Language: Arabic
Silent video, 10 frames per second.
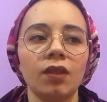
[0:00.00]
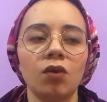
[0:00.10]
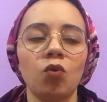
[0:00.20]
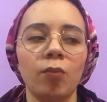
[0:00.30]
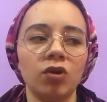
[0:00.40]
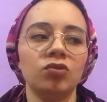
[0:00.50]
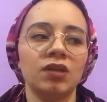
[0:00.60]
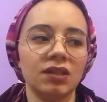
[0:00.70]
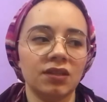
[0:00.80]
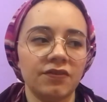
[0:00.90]
وبرضه
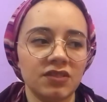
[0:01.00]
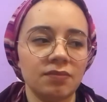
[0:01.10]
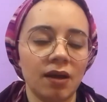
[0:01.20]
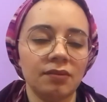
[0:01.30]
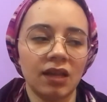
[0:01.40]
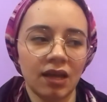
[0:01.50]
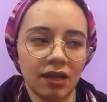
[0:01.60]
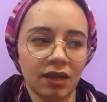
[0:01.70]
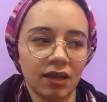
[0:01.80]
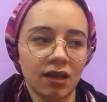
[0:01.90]
لقيت نفسي بعمل
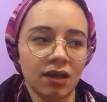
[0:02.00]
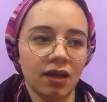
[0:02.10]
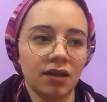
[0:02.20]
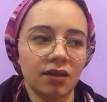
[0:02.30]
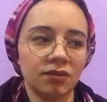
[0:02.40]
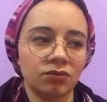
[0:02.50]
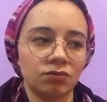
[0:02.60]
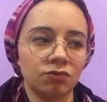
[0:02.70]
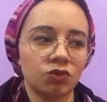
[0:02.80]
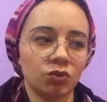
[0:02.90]
حاجه
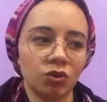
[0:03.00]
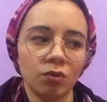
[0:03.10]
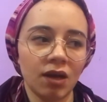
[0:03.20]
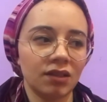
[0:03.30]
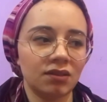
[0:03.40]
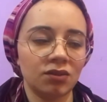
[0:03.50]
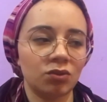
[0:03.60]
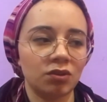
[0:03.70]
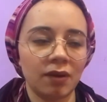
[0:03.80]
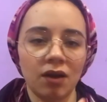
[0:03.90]
طول الوقت
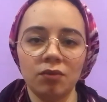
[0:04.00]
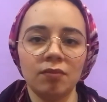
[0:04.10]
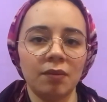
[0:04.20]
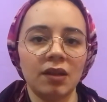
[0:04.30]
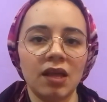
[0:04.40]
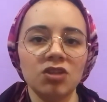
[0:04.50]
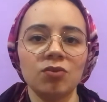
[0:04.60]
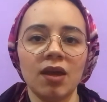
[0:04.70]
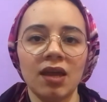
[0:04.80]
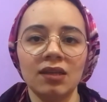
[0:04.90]
كنت بحاول ما اعملهاش
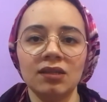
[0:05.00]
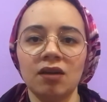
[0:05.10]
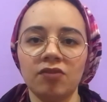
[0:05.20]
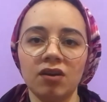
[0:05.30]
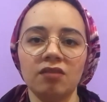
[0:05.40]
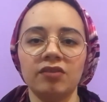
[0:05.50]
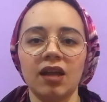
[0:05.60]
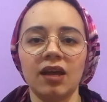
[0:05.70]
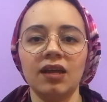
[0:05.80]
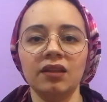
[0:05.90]
وهي اني افكر في
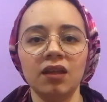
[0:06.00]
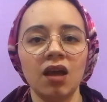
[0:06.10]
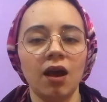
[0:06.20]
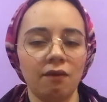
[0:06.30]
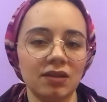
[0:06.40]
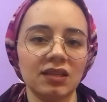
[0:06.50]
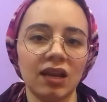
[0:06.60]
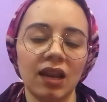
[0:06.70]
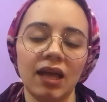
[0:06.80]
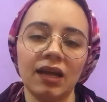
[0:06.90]
الحاجات او ازعل
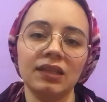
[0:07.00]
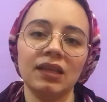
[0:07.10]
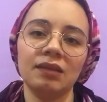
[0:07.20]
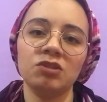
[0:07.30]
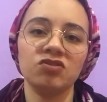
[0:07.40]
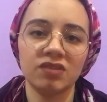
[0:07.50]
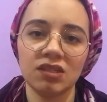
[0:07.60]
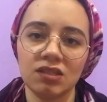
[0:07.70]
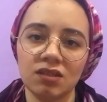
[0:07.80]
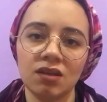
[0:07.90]
على الحاجات اللي مش في
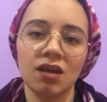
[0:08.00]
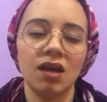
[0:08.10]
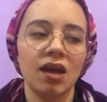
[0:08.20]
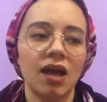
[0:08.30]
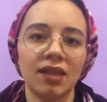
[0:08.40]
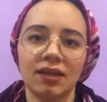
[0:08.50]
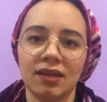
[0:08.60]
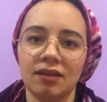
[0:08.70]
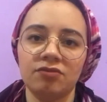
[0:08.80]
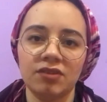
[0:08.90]
ايدي انا
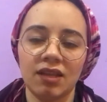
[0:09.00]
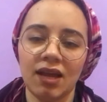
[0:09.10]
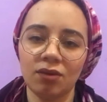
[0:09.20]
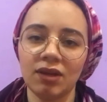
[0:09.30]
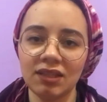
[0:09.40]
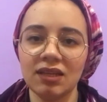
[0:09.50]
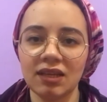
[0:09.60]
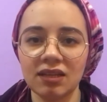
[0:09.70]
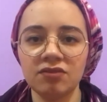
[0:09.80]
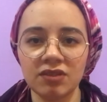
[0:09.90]
كان في الحاجه الوحيده اللي
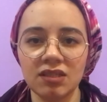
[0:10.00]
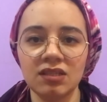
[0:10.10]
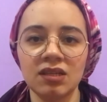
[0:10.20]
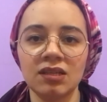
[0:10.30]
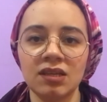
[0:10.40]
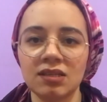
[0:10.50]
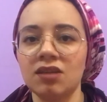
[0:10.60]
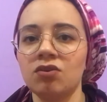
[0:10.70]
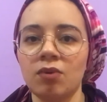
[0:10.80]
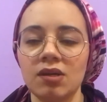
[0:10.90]
كانت في ايدي اني
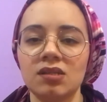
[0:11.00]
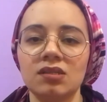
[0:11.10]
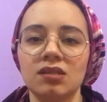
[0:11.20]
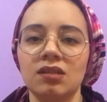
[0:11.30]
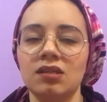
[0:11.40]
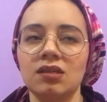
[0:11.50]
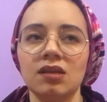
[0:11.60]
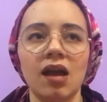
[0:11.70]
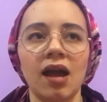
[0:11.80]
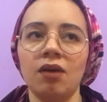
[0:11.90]
اذاكر كويس
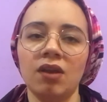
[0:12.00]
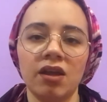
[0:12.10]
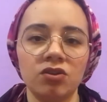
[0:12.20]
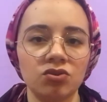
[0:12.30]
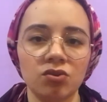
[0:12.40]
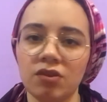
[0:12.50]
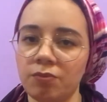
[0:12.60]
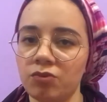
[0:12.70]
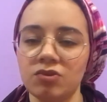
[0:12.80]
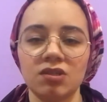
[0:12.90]
اني احاول انجوي ذا
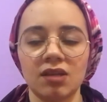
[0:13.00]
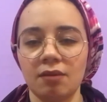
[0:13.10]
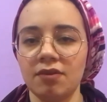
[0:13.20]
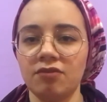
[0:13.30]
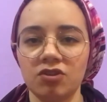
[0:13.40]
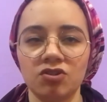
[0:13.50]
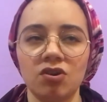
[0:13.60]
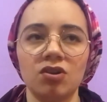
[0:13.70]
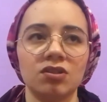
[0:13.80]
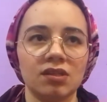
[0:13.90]
بروسيس اعمل فلاش
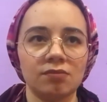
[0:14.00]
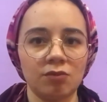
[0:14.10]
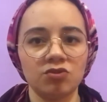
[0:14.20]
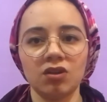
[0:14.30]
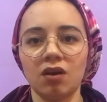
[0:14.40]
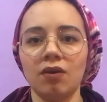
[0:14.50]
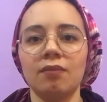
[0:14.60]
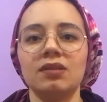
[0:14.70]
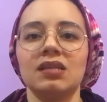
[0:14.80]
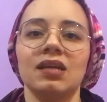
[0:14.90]
كاردز اسمع موسيقى وانا
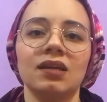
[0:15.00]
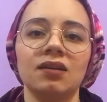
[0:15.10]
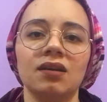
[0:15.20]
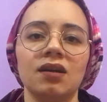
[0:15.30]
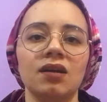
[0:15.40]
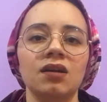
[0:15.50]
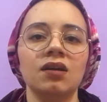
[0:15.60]
بذاكر